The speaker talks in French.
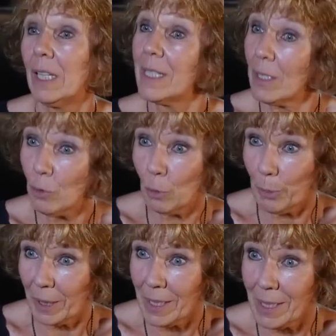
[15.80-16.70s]
les
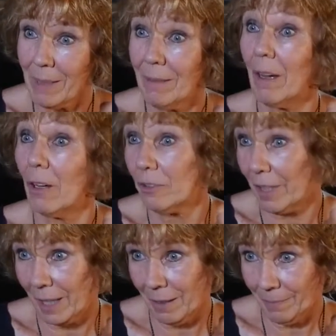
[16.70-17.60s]
entreprises
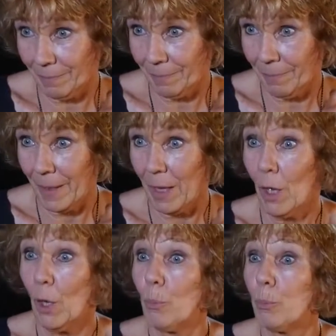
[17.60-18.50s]
entre elles
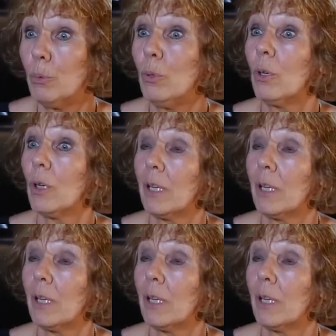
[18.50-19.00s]
pour